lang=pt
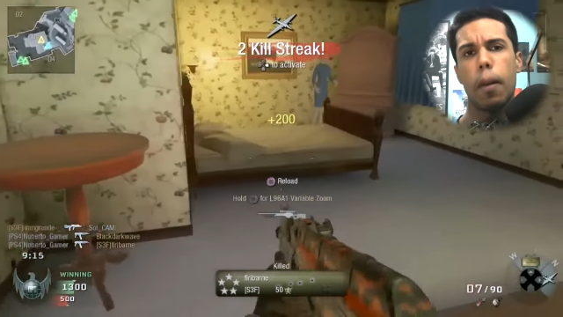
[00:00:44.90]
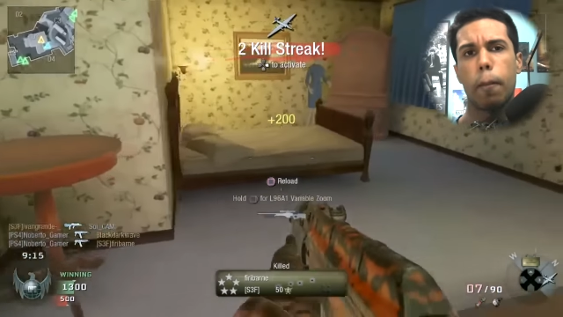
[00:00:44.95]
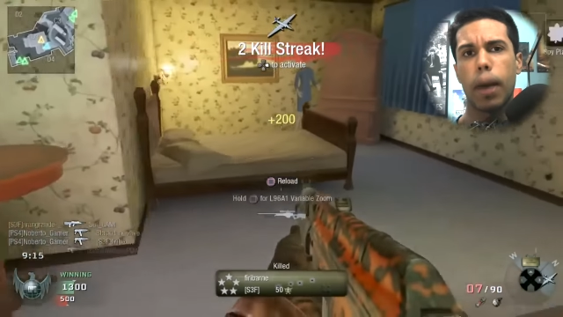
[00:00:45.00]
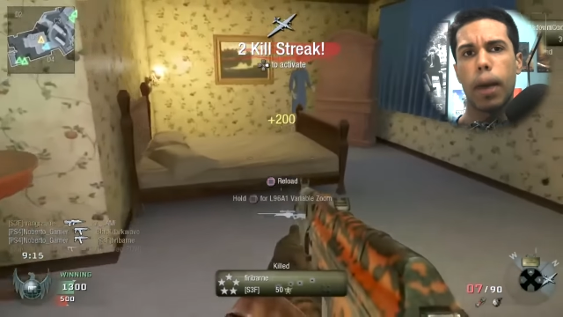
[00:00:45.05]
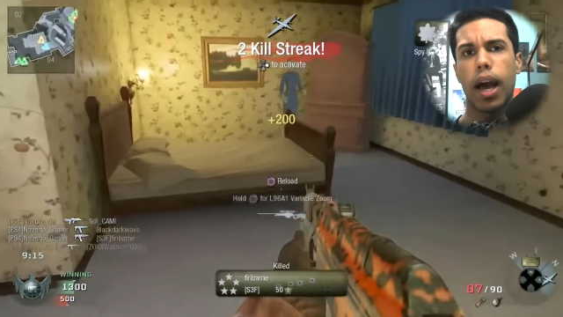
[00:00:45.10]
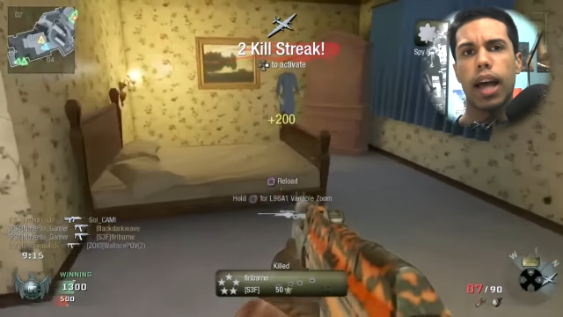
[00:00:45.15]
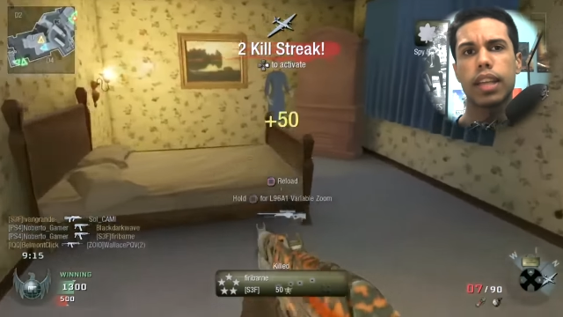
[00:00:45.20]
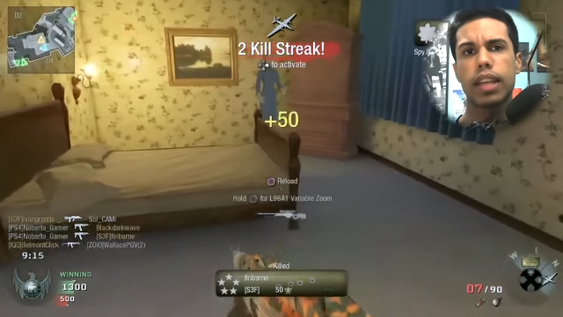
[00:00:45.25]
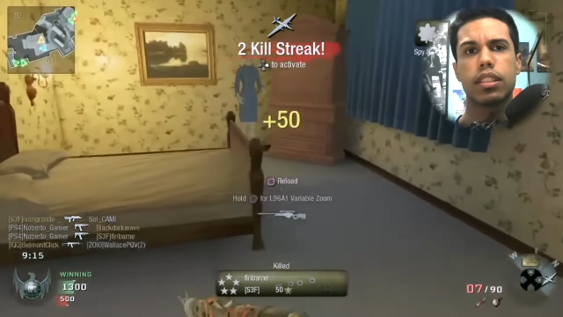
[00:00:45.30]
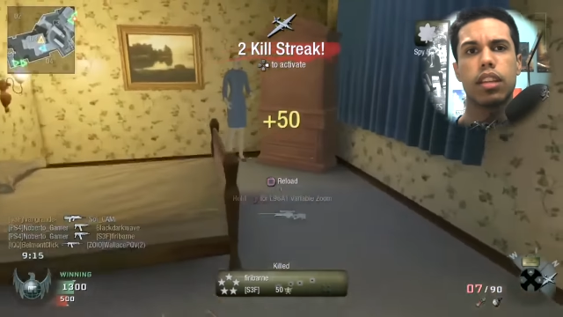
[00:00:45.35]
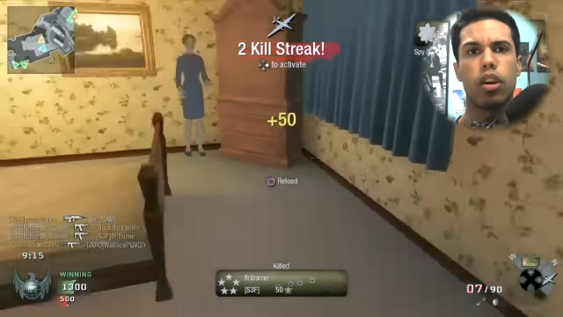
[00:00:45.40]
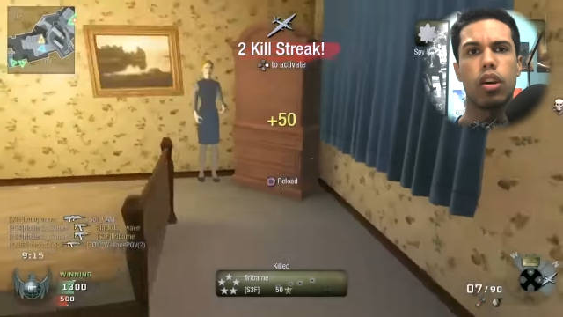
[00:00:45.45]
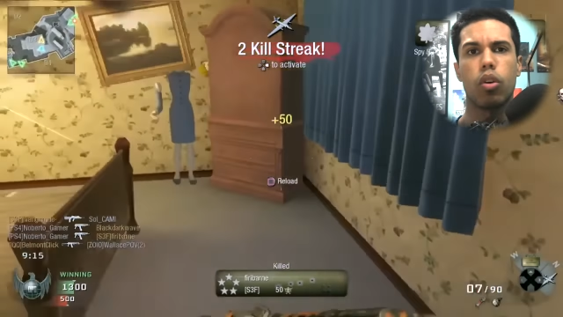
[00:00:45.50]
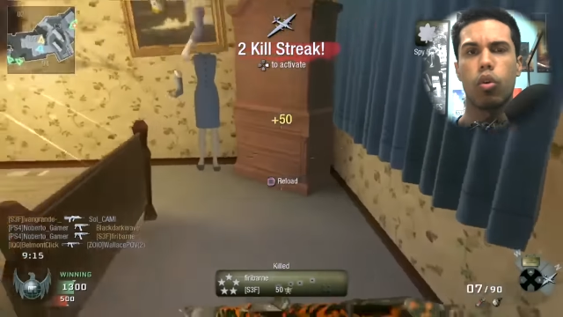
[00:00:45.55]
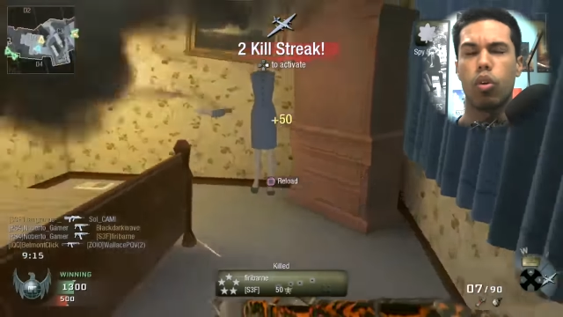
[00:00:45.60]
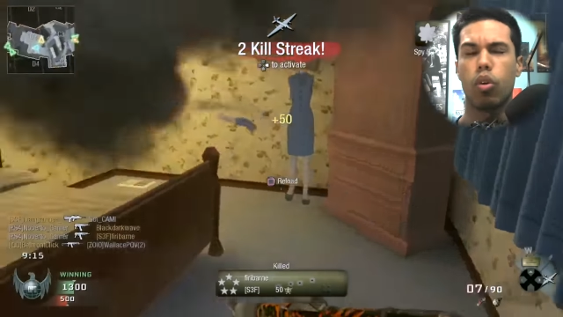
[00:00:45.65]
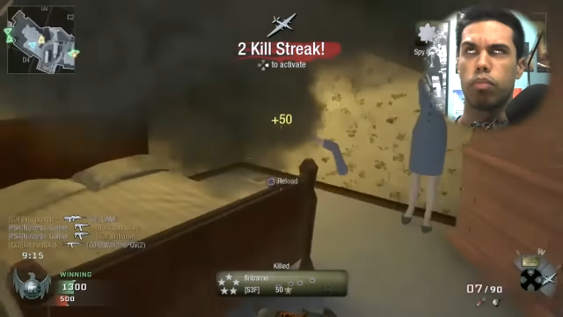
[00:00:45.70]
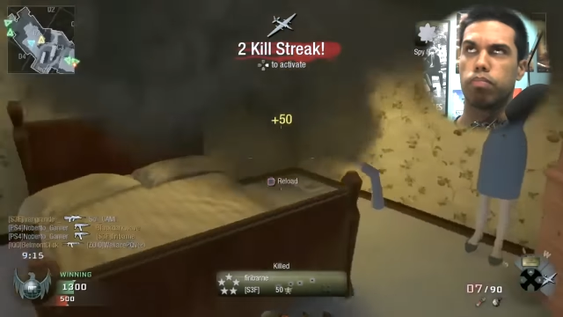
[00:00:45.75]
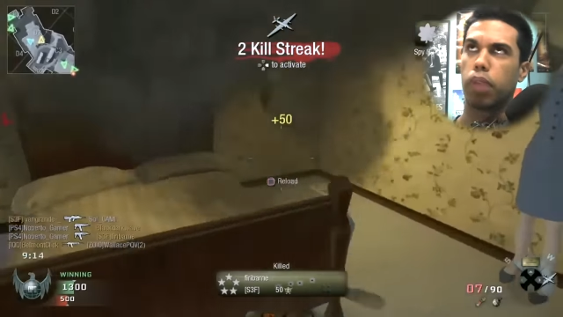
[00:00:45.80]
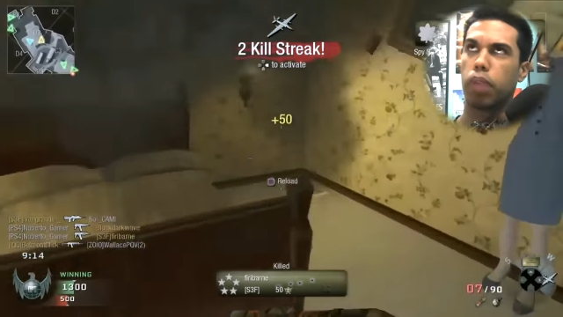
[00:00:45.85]
mas
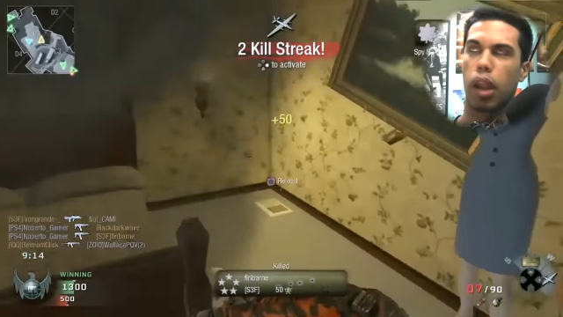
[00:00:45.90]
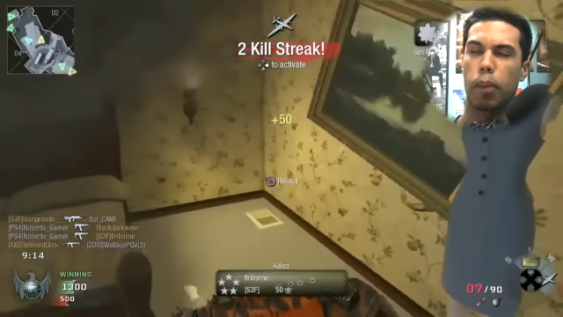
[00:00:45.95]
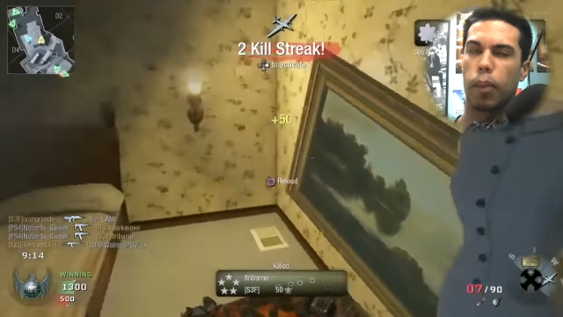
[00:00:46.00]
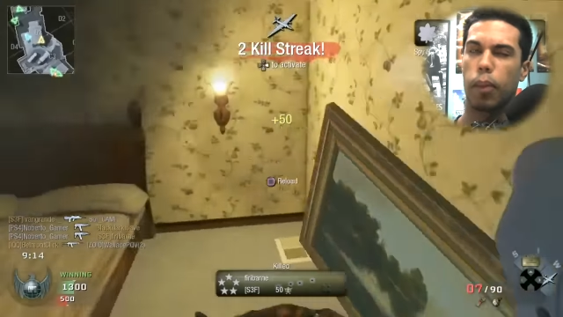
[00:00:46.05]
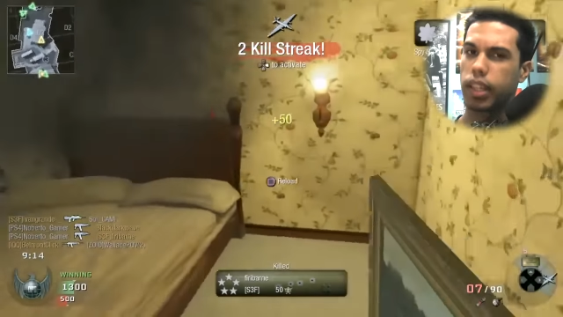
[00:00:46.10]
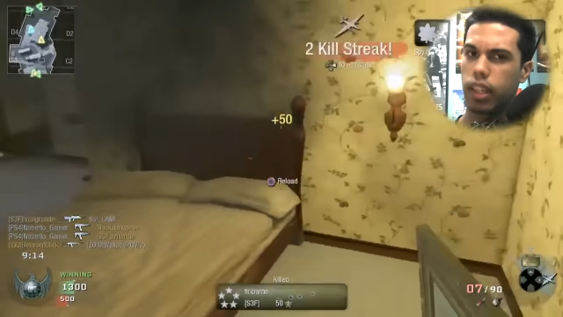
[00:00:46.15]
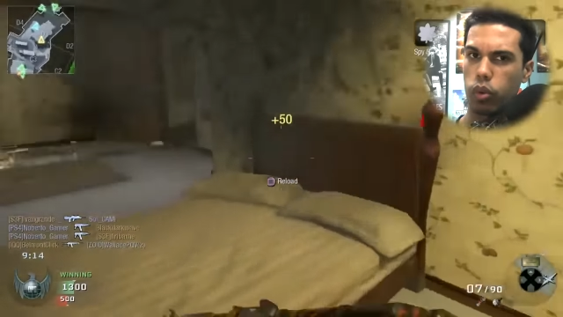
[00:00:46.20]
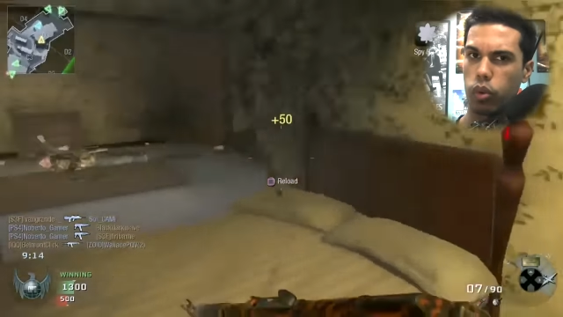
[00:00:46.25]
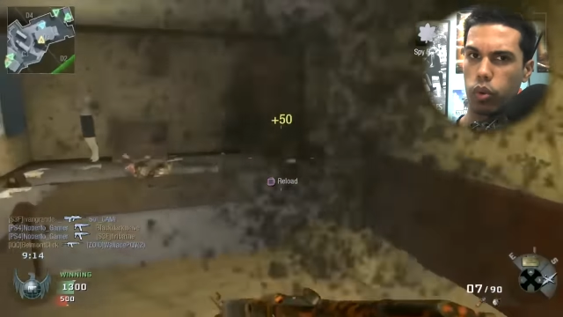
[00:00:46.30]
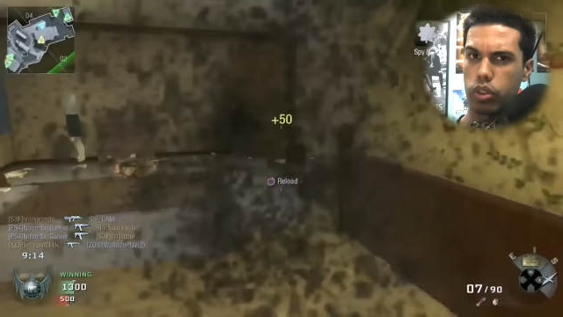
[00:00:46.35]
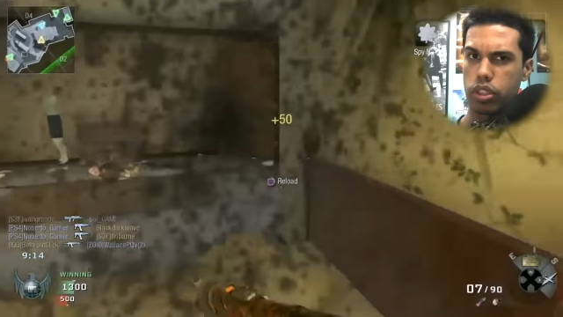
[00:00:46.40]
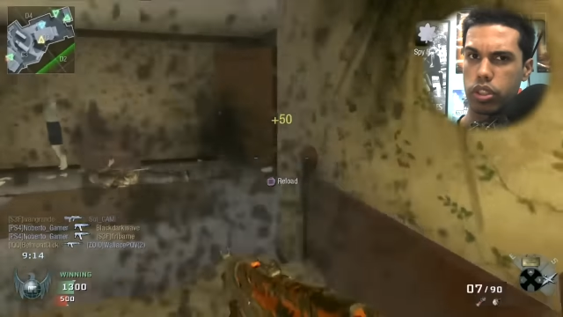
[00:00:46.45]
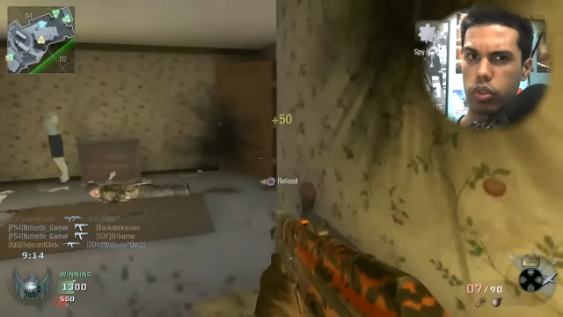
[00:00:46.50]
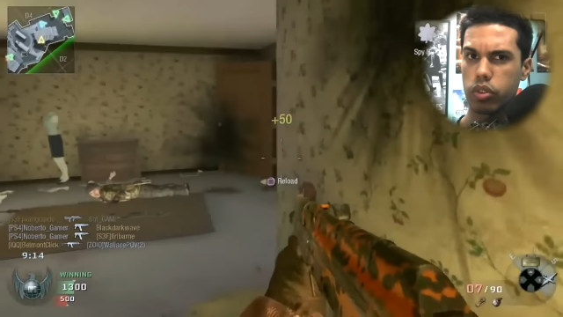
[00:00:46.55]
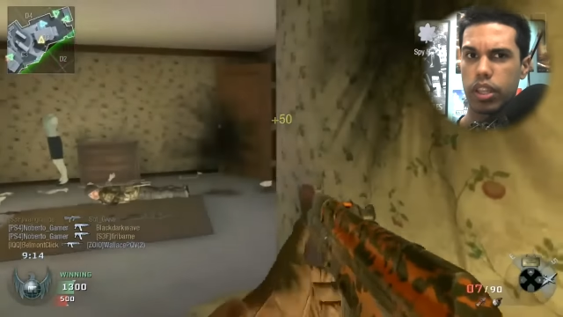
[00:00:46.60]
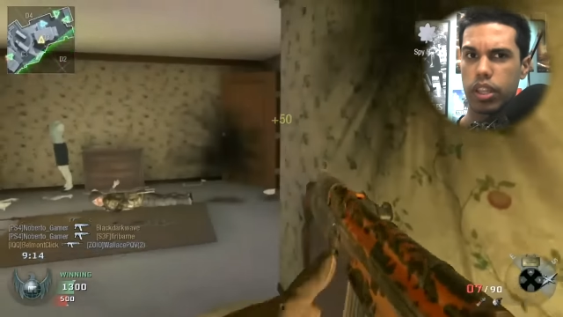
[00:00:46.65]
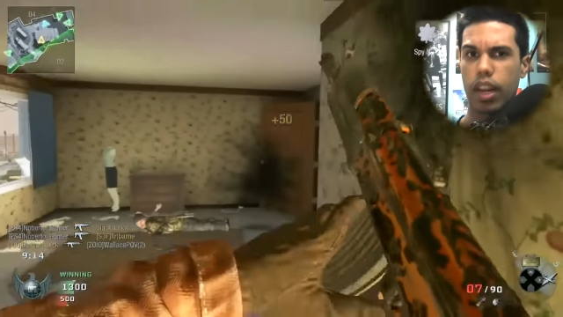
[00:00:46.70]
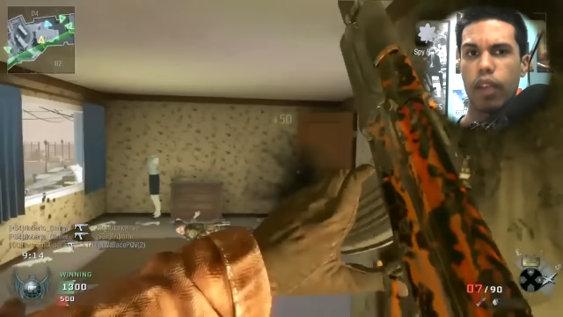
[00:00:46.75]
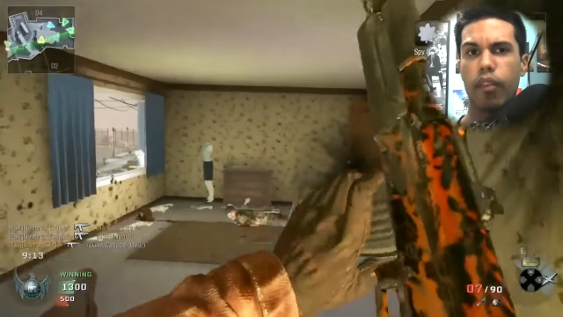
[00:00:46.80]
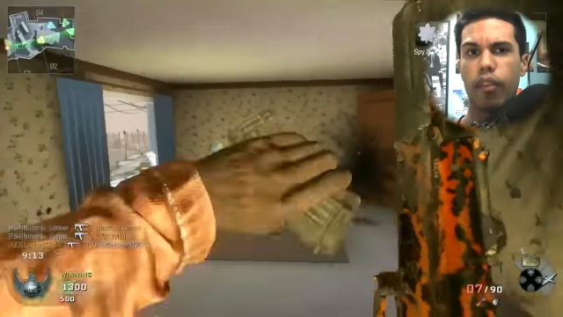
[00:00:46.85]
ou pela parte da noite, não
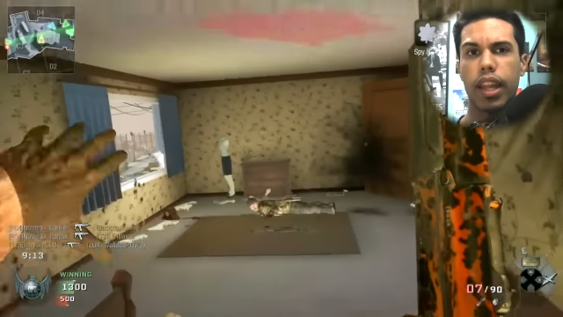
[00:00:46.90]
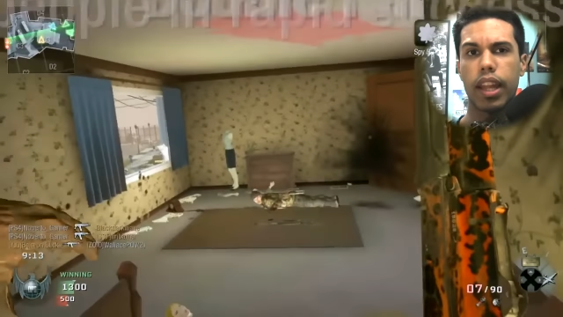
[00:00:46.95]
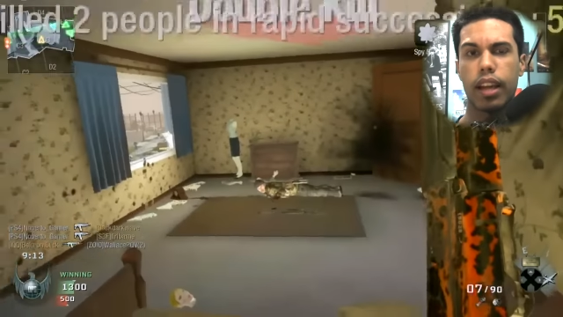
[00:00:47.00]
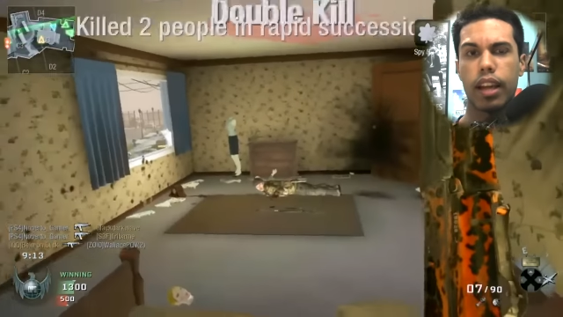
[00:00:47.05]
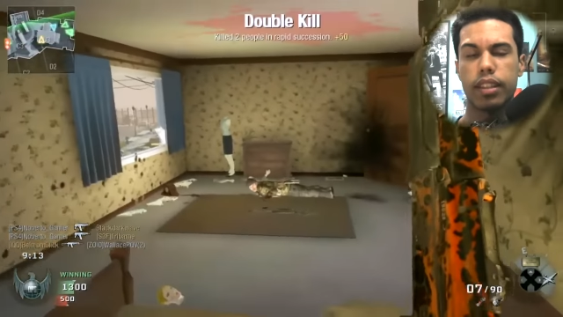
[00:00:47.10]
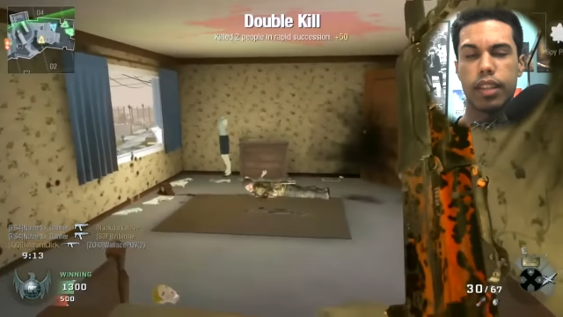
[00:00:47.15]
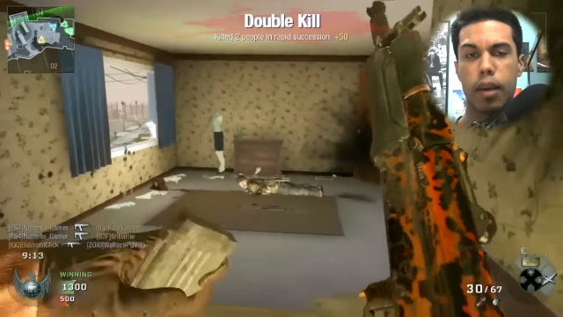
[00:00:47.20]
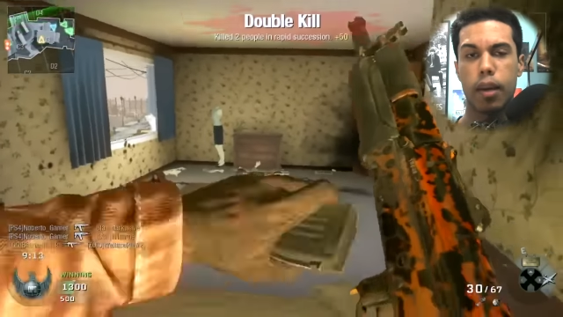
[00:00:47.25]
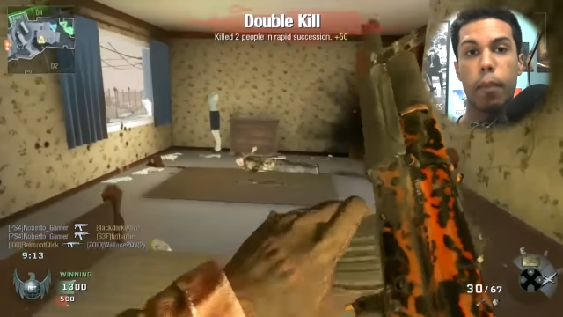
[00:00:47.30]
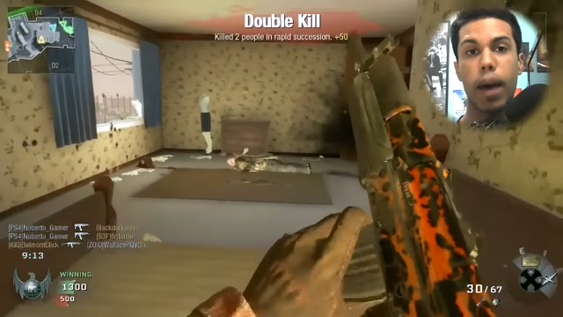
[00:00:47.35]
sei na verdade, né?